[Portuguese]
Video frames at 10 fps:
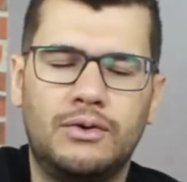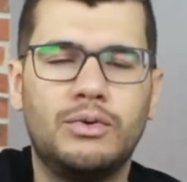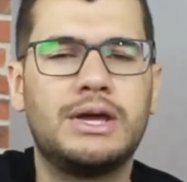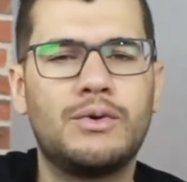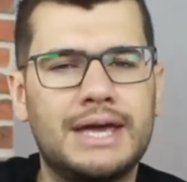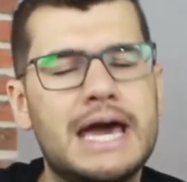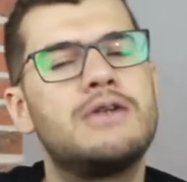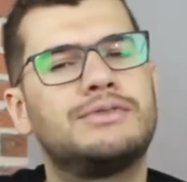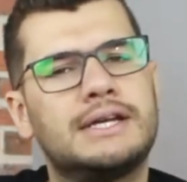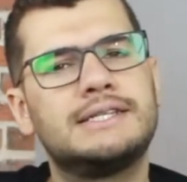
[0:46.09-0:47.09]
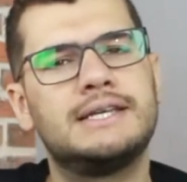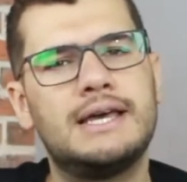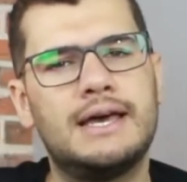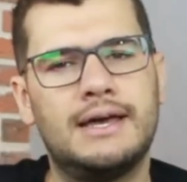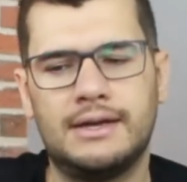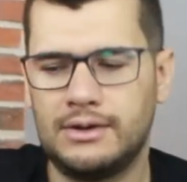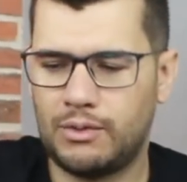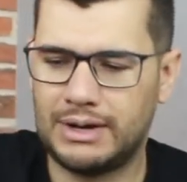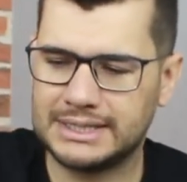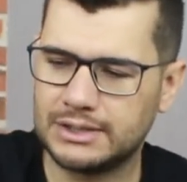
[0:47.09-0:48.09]
O que eu quero trazer é
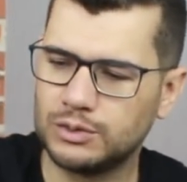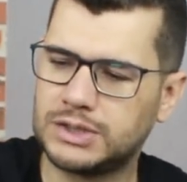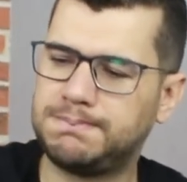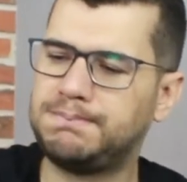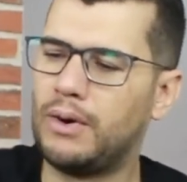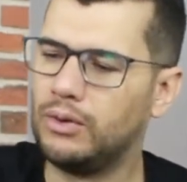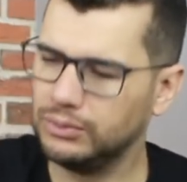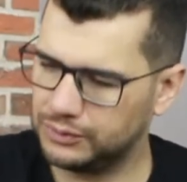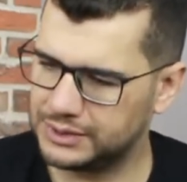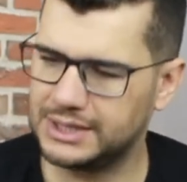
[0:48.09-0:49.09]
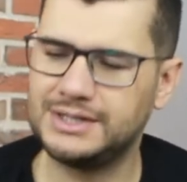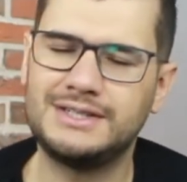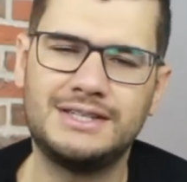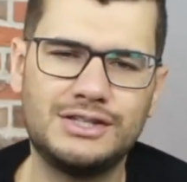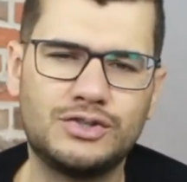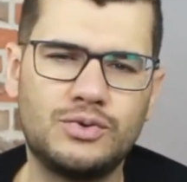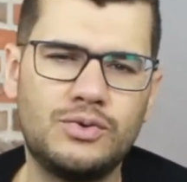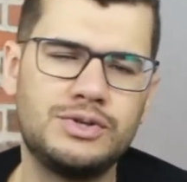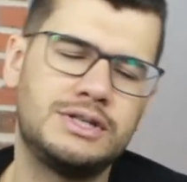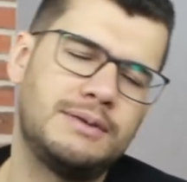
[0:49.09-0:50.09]
quais são os pontos que a gente se
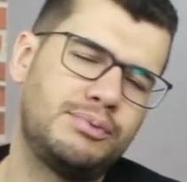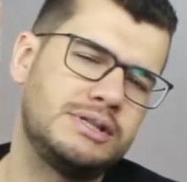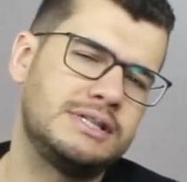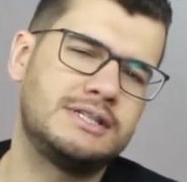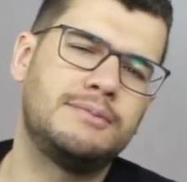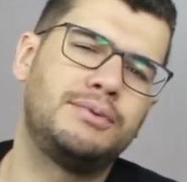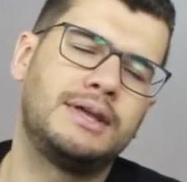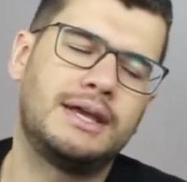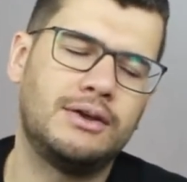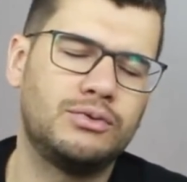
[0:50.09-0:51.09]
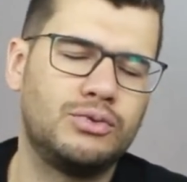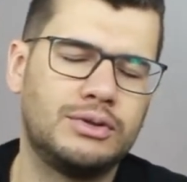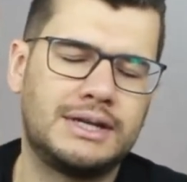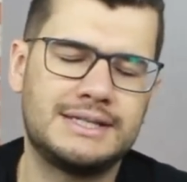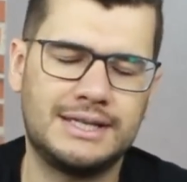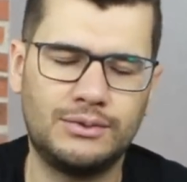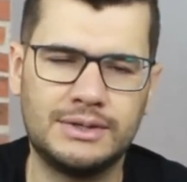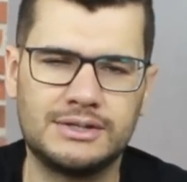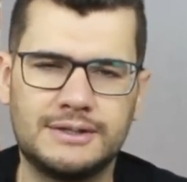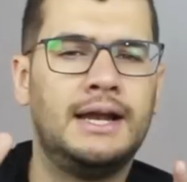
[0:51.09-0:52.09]
discute e depois dizer por que, que eu estou trazendo
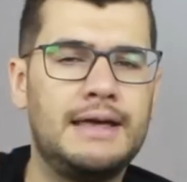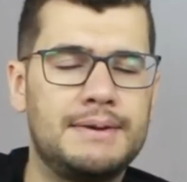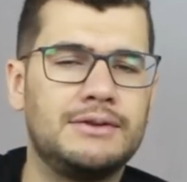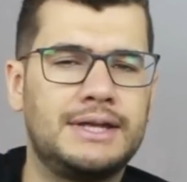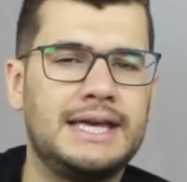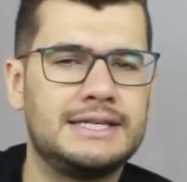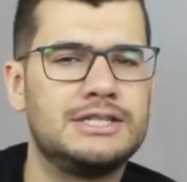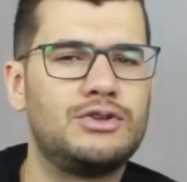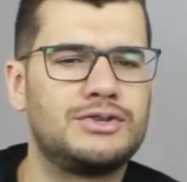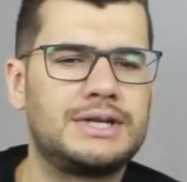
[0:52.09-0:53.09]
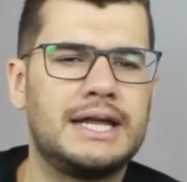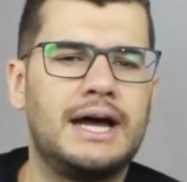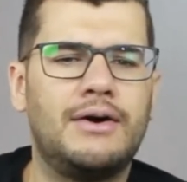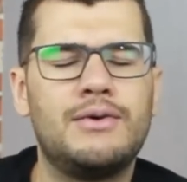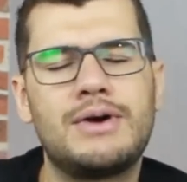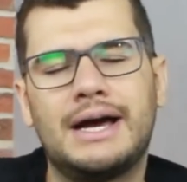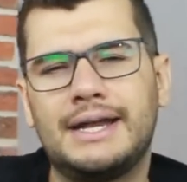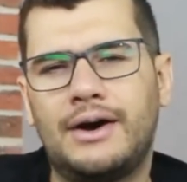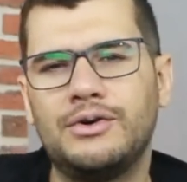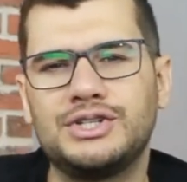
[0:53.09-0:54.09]
isso. Lembrando que esse nosso canal é um
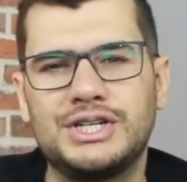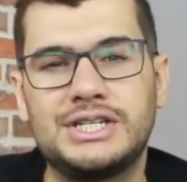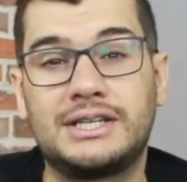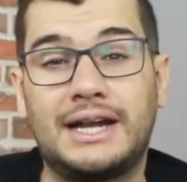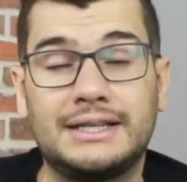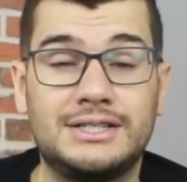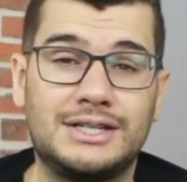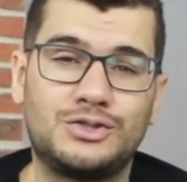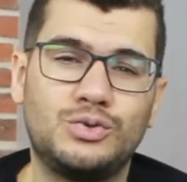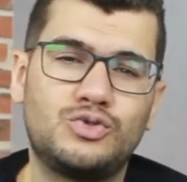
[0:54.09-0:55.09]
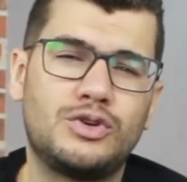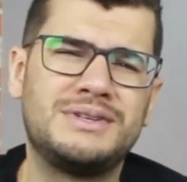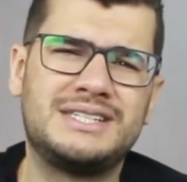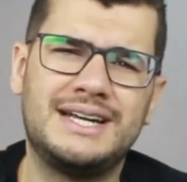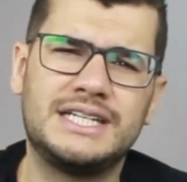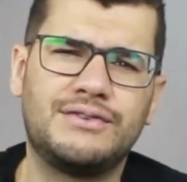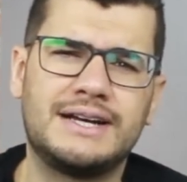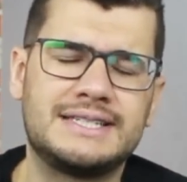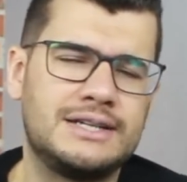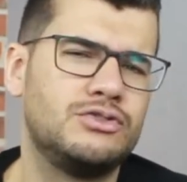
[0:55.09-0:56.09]
canal onde a gente trata de assuntos sobre
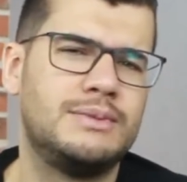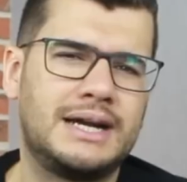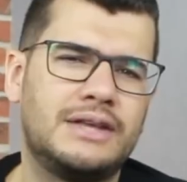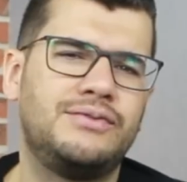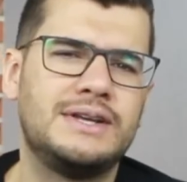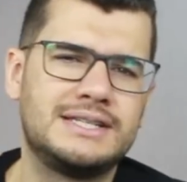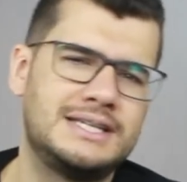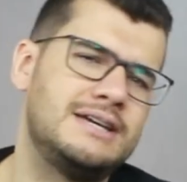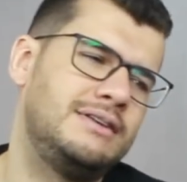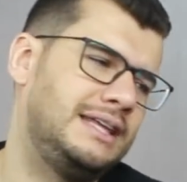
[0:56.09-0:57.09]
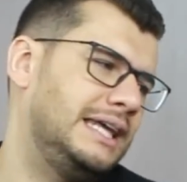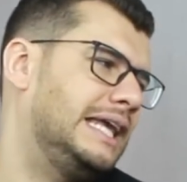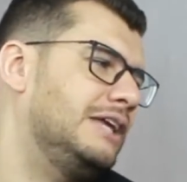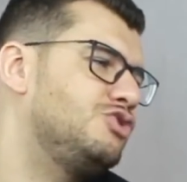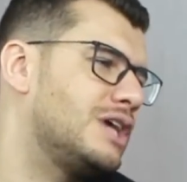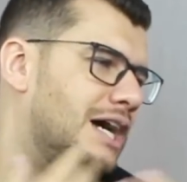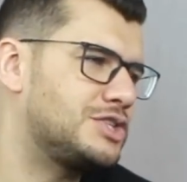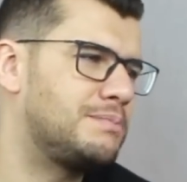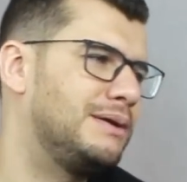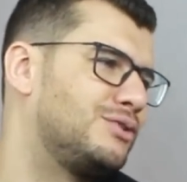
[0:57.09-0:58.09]
certificação do mercado financeiro. E que, que de
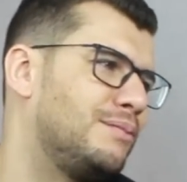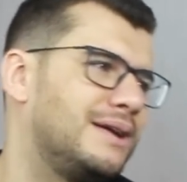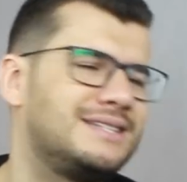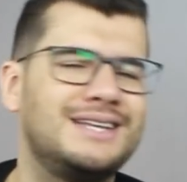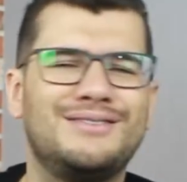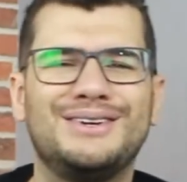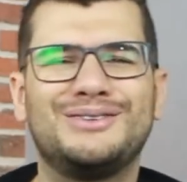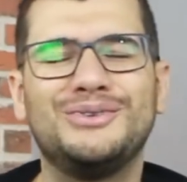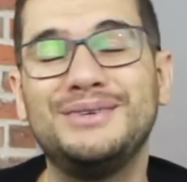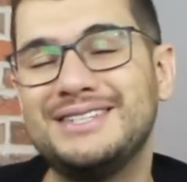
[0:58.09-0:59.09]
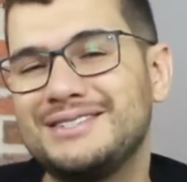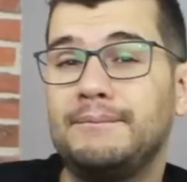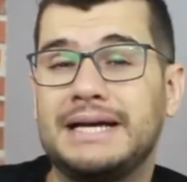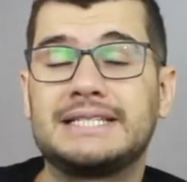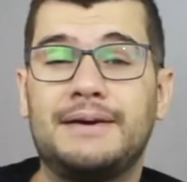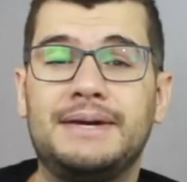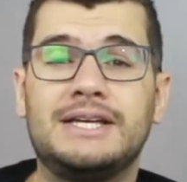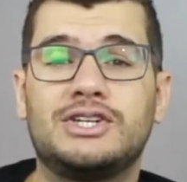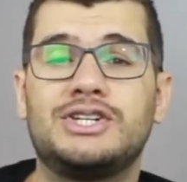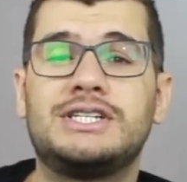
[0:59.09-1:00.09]
acha Petrobras tem a ver com tudo isso?
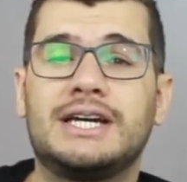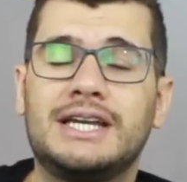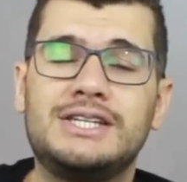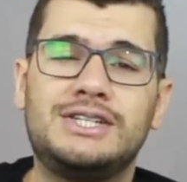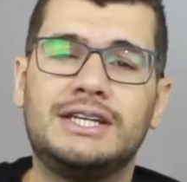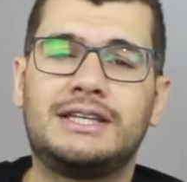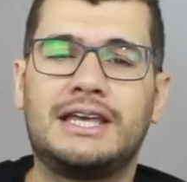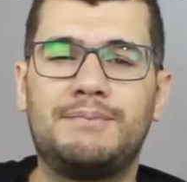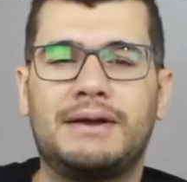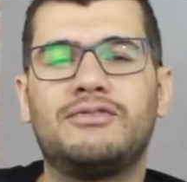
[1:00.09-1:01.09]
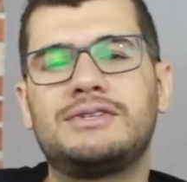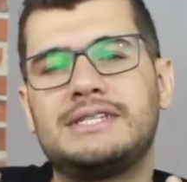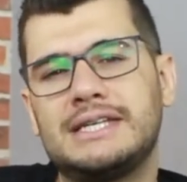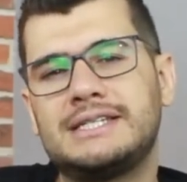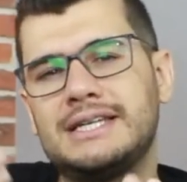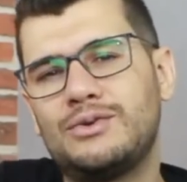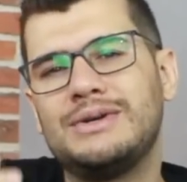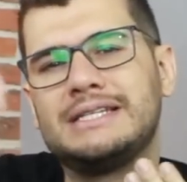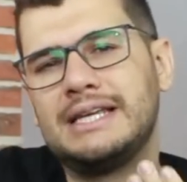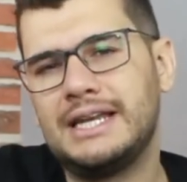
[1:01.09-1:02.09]
Basicamente, a gente acredita que para você ser
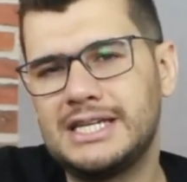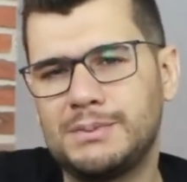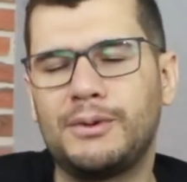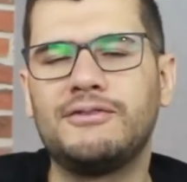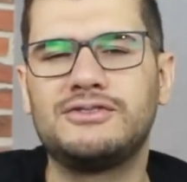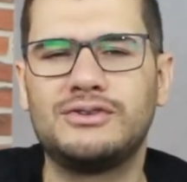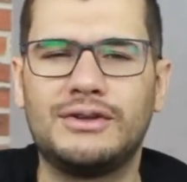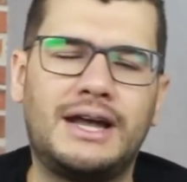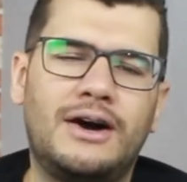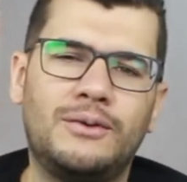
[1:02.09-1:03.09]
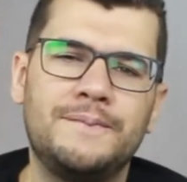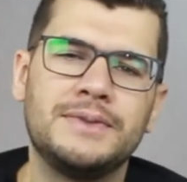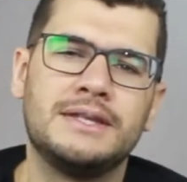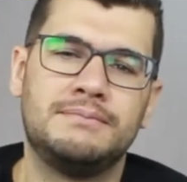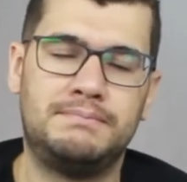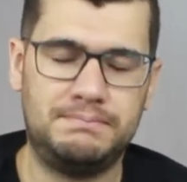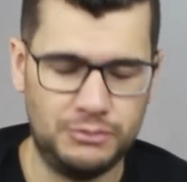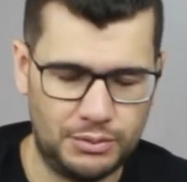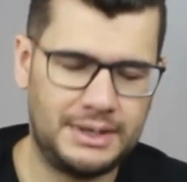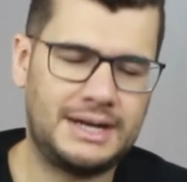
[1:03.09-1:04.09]
um excelente profissional
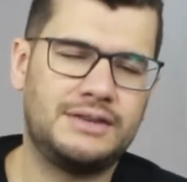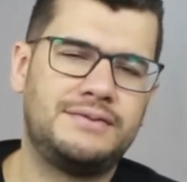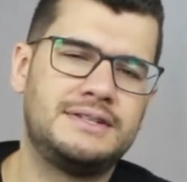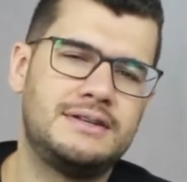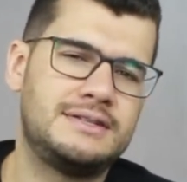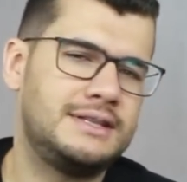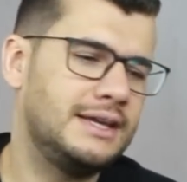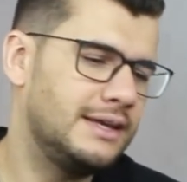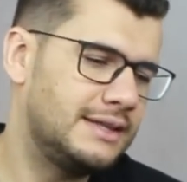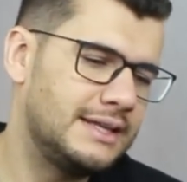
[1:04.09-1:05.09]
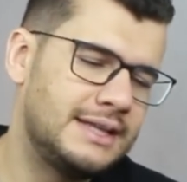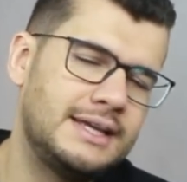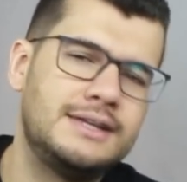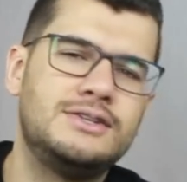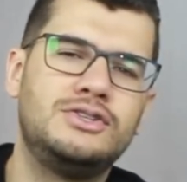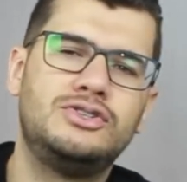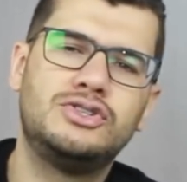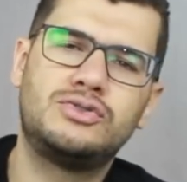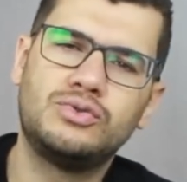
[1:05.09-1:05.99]
no mercado financeiro, você tem que entender de